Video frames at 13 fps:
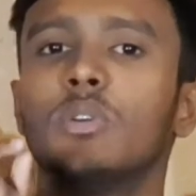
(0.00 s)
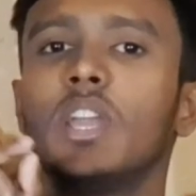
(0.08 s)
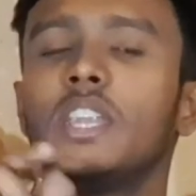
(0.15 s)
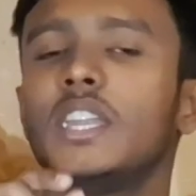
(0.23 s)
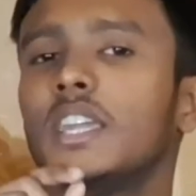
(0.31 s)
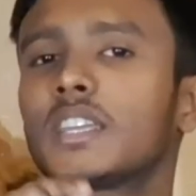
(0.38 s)
তো
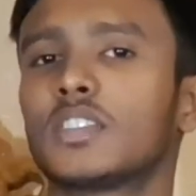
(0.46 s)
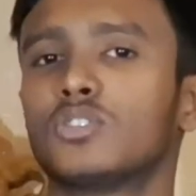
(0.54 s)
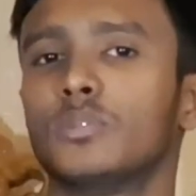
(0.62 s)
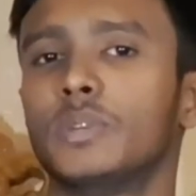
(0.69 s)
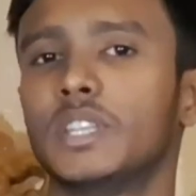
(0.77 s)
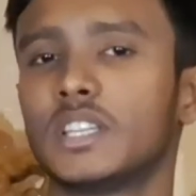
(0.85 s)
এটাই একটা
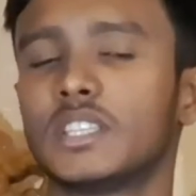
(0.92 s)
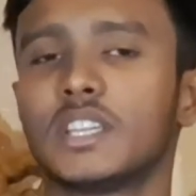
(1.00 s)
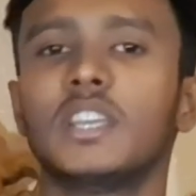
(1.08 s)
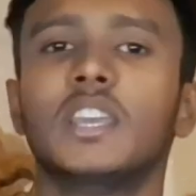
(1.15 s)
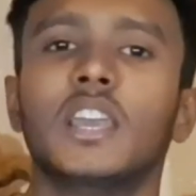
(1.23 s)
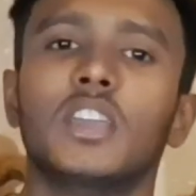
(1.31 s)
সুবিধা
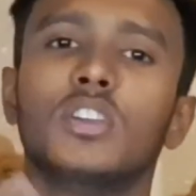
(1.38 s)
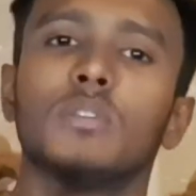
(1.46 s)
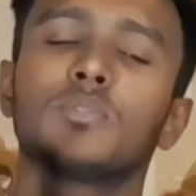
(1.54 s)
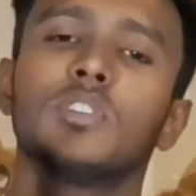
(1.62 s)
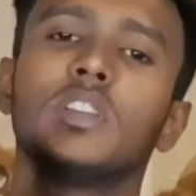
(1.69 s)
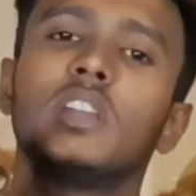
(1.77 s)
যে এই
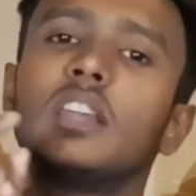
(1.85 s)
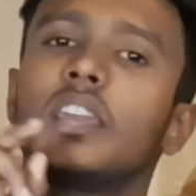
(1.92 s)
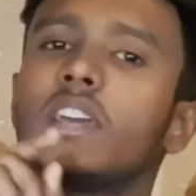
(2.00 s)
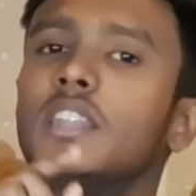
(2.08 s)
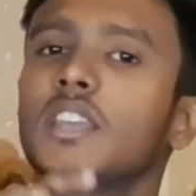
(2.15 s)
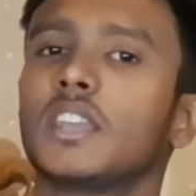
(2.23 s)
অপশনের
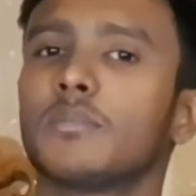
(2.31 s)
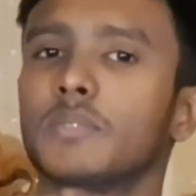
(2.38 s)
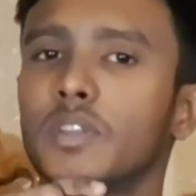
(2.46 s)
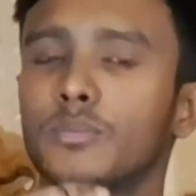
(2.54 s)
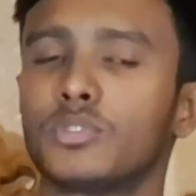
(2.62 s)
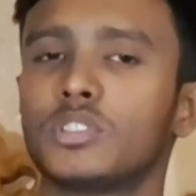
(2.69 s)
এখান থেকে
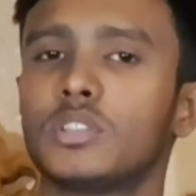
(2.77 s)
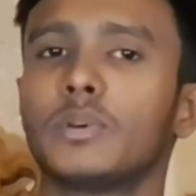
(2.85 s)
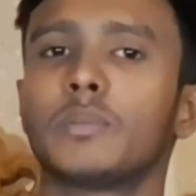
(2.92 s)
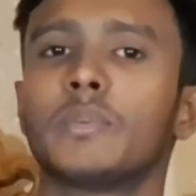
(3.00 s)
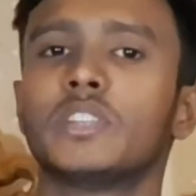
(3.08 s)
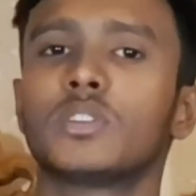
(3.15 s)
আপনারা বুঝতে
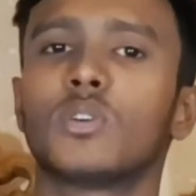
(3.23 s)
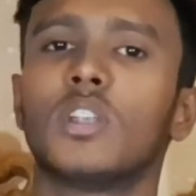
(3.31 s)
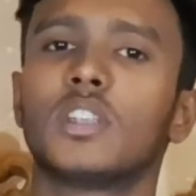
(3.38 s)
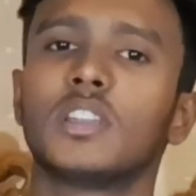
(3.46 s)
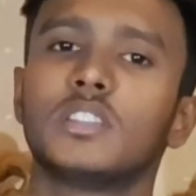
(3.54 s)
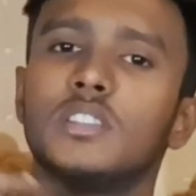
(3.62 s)
পারবেন যে
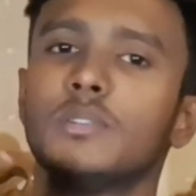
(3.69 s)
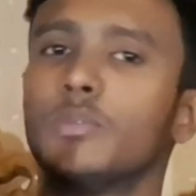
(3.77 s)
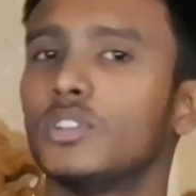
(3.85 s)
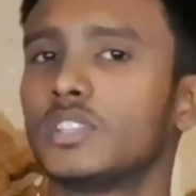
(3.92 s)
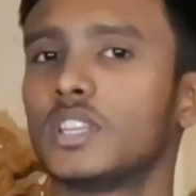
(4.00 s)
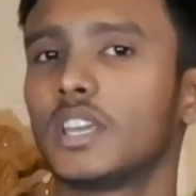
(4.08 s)
কলটা রিসিভ
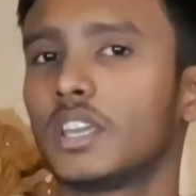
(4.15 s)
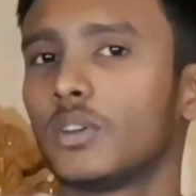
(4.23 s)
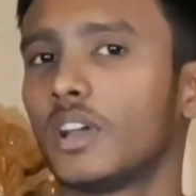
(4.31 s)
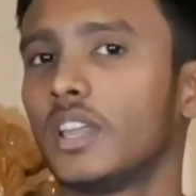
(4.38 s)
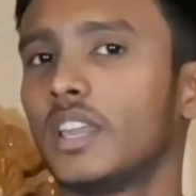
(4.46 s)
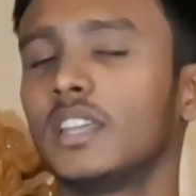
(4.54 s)
হয়েছে নাকি
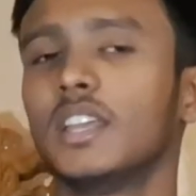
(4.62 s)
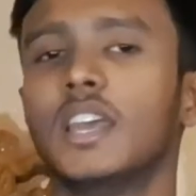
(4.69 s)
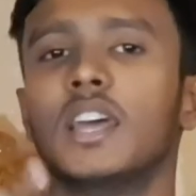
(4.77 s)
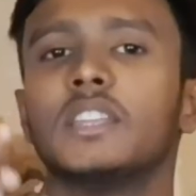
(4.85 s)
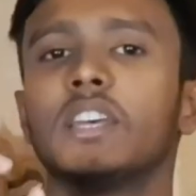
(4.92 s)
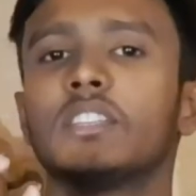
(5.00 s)
হয় নাই
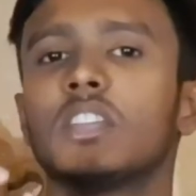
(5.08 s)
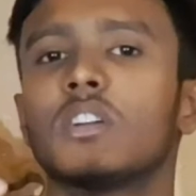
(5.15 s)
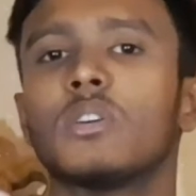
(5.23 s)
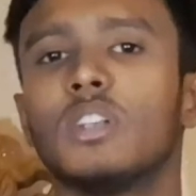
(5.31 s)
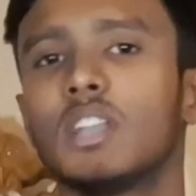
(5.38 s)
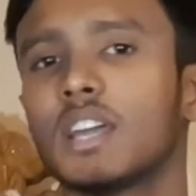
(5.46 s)

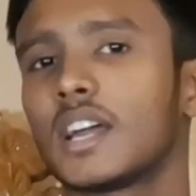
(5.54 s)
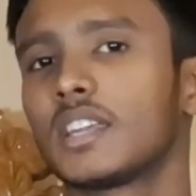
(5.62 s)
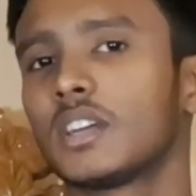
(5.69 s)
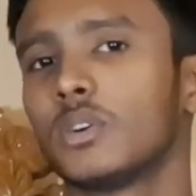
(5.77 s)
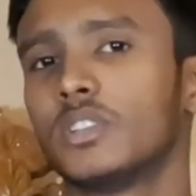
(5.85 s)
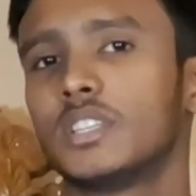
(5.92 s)
তাছাড়া কলটা
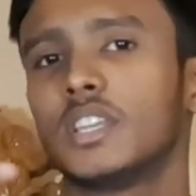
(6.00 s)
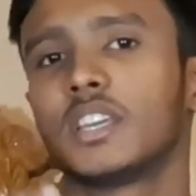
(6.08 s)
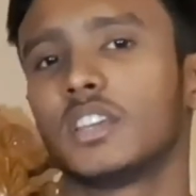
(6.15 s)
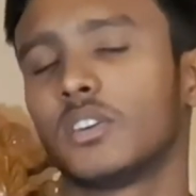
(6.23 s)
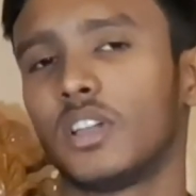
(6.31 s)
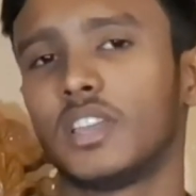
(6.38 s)
কাটা হয়েছে
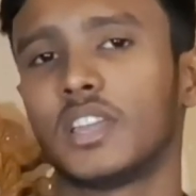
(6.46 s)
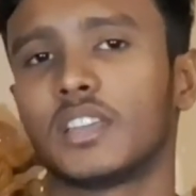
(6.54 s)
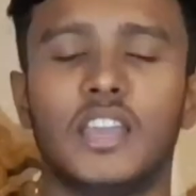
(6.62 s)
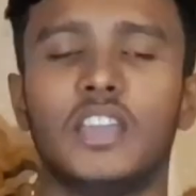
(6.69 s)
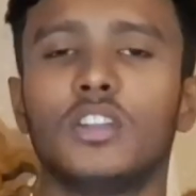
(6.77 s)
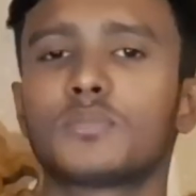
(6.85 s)
নাকি হয় নাই
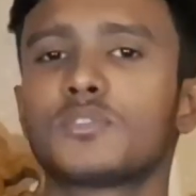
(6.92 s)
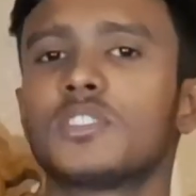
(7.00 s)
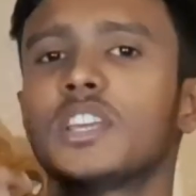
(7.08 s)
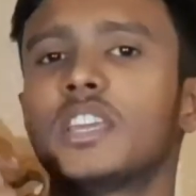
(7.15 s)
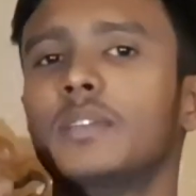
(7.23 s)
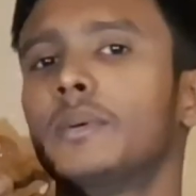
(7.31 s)
এই
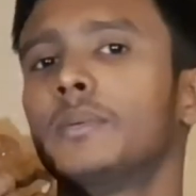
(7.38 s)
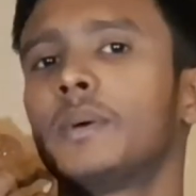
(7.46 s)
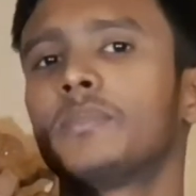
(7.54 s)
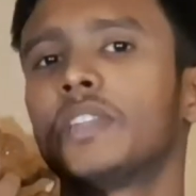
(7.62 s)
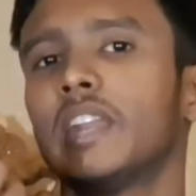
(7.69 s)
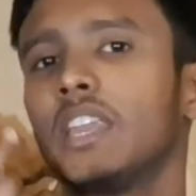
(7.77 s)
অপশনটা কিভাবে
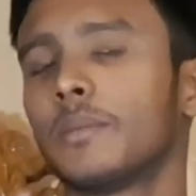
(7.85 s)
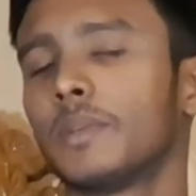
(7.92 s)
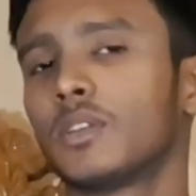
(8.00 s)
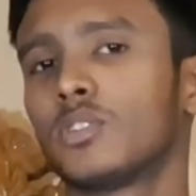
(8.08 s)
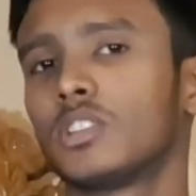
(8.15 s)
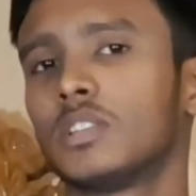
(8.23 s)
আপনারা
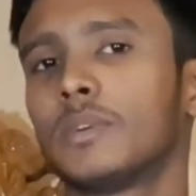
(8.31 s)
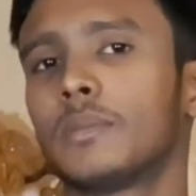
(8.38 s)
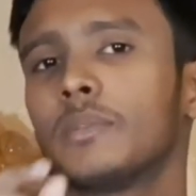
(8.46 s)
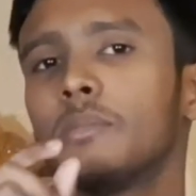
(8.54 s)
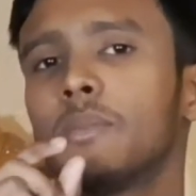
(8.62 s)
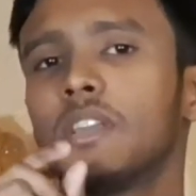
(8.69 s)
এনেবেল করতে
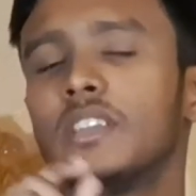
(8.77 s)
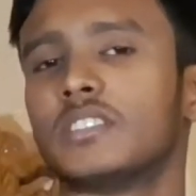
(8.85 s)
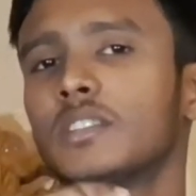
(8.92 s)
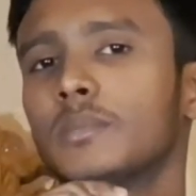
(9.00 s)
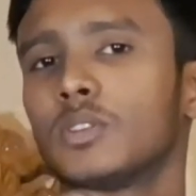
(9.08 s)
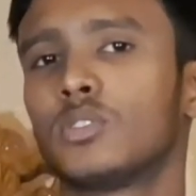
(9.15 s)
পারবেন বা
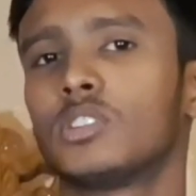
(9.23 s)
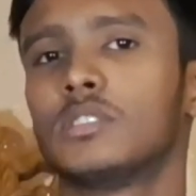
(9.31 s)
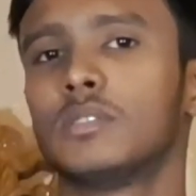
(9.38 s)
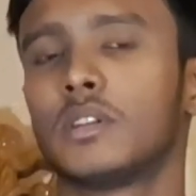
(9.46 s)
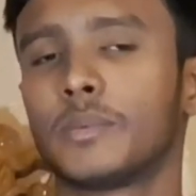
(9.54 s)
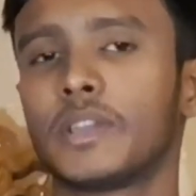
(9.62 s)
ডিসেবল
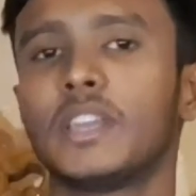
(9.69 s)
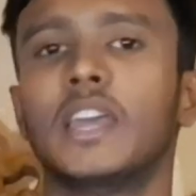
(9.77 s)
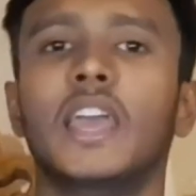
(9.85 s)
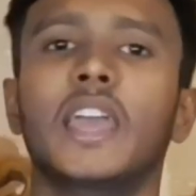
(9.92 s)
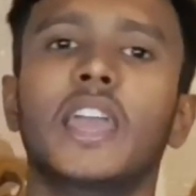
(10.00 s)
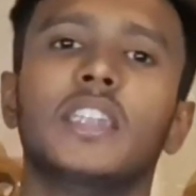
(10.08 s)
করতে পারবেন
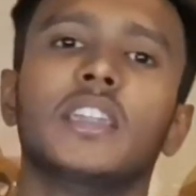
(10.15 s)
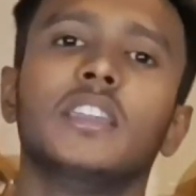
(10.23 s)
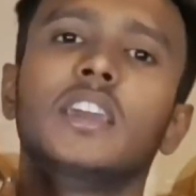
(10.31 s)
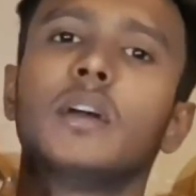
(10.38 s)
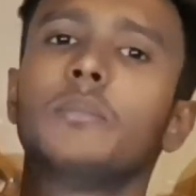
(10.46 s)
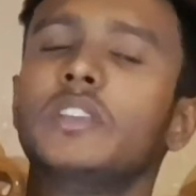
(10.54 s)
এটা
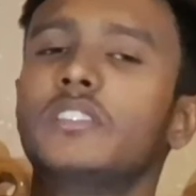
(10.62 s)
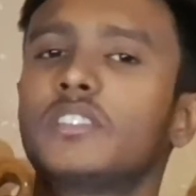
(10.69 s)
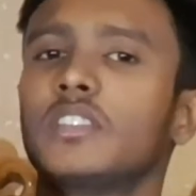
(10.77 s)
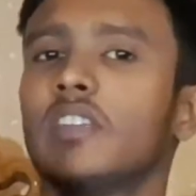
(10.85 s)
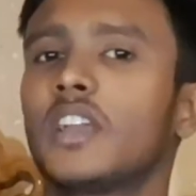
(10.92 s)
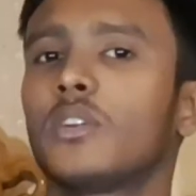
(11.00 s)
নিয়ে আমি
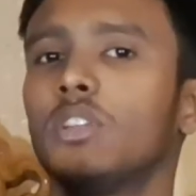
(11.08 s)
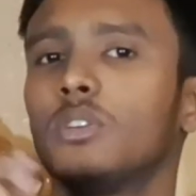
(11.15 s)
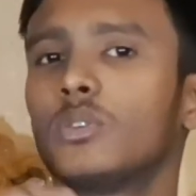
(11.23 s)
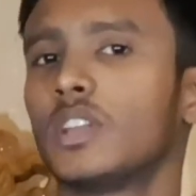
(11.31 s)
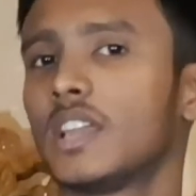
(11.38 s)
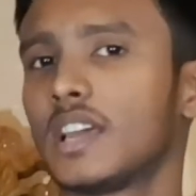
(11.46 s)
স্ক্রিন
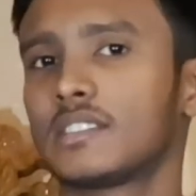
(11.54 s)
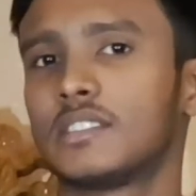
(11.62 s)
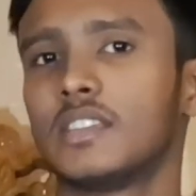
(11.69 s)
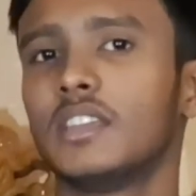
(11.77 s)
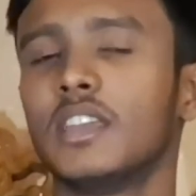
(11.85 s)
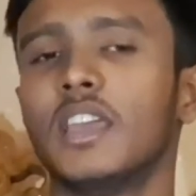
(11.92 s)
রেকর্ডিং করে
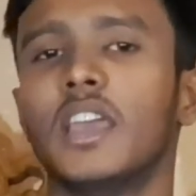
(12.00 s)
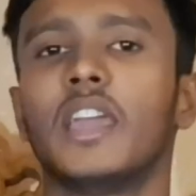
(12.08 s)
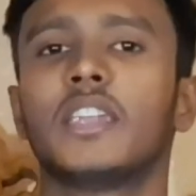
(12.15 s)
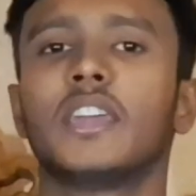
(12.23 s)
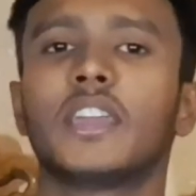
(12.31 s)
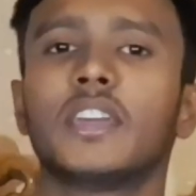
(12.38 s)
রাখছি
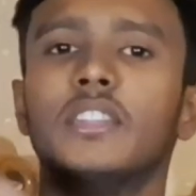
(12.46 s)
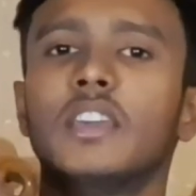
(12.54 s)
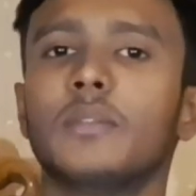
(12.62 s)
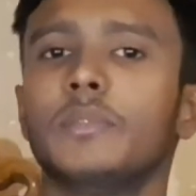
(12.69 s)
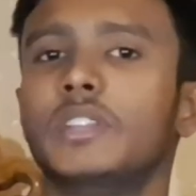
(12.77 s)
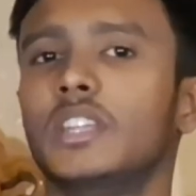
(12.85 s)
এটা এখান
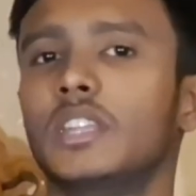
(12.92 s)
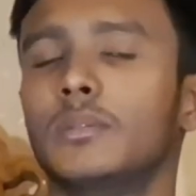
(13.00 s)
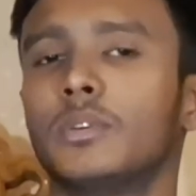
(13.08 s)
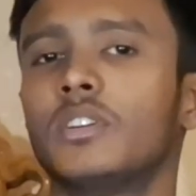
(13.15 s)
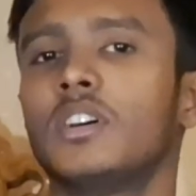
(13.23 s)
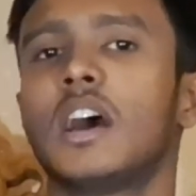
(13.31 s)
দিয়ে আমি দিয়ে
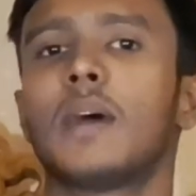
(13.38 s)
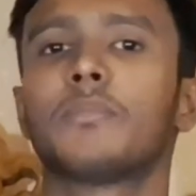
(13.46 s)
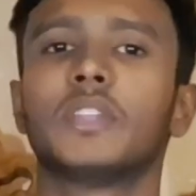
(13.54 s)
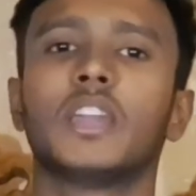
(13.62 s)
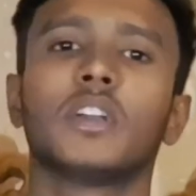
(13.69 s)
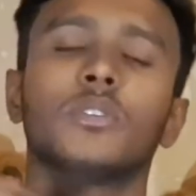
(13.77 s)
দিব
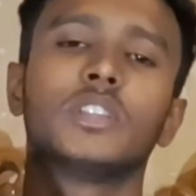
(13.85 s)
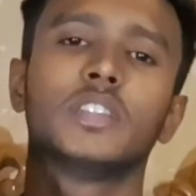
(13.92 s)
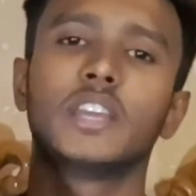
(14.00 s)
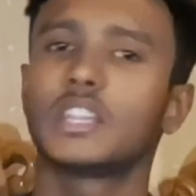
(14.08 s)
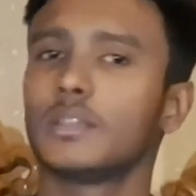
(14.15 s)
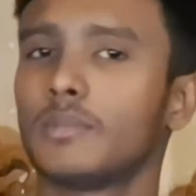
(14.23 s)
আপনারা
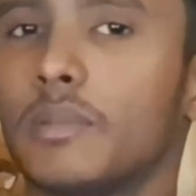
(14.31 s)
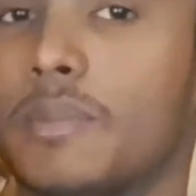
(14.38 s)
এখনই দেখতে